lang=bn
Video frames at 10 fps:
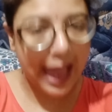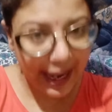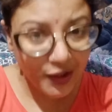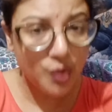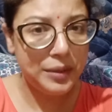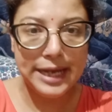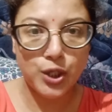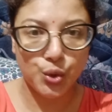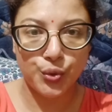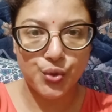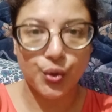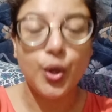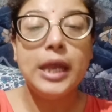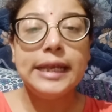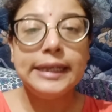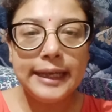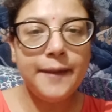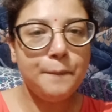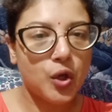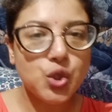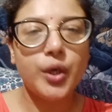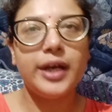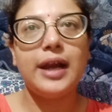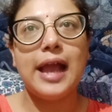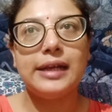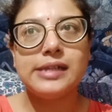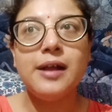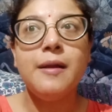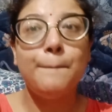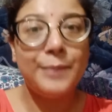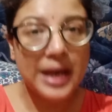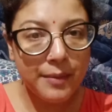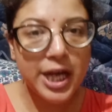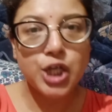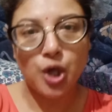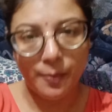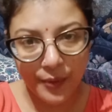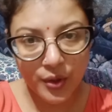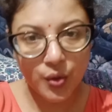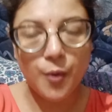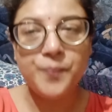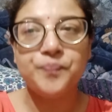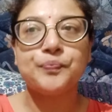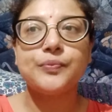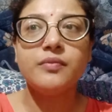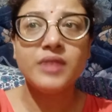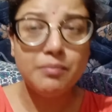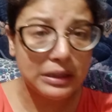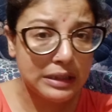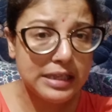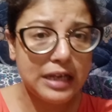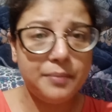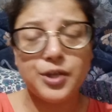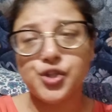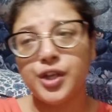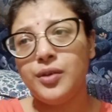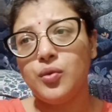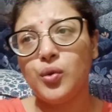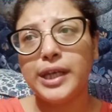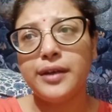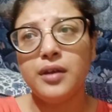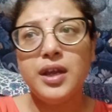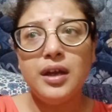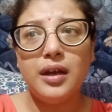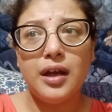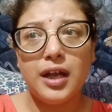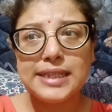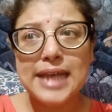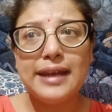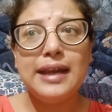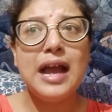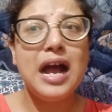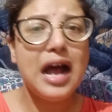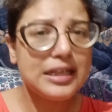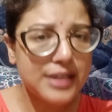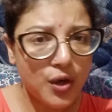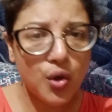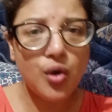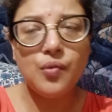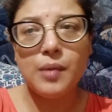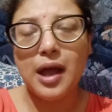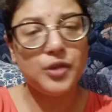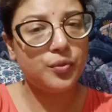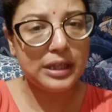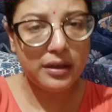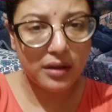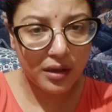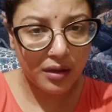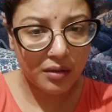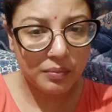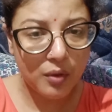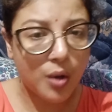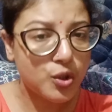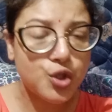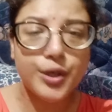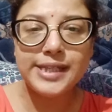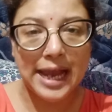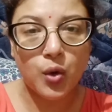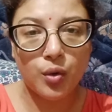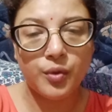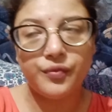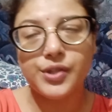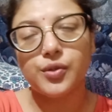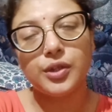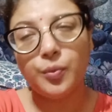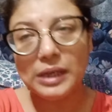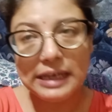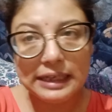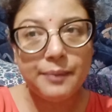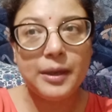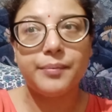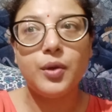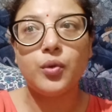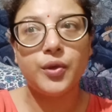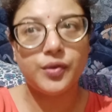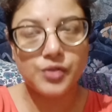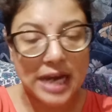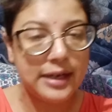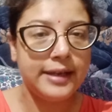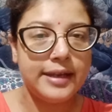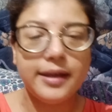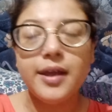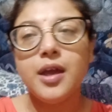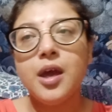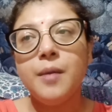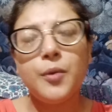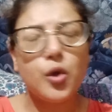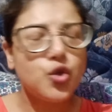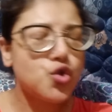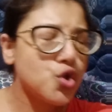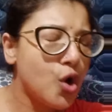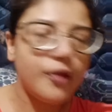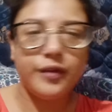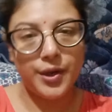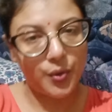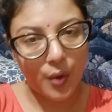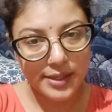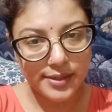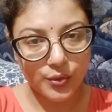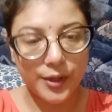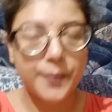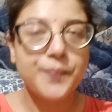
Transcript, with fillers: একদম ঠিক শুনছো তিন বছরের একটা প্রেমের সম্পর্ক বার্থডে সেলিব্রেশন ওদের চ্যানেলে হাজারো আমি তোমাদের অবশ্যই ট্যাগ করব ভিডিওটা তোমরা দেখতে পারবে ওদের চ্যানেলে গিয়ে প্রচুর ভিডিও আছে ওদের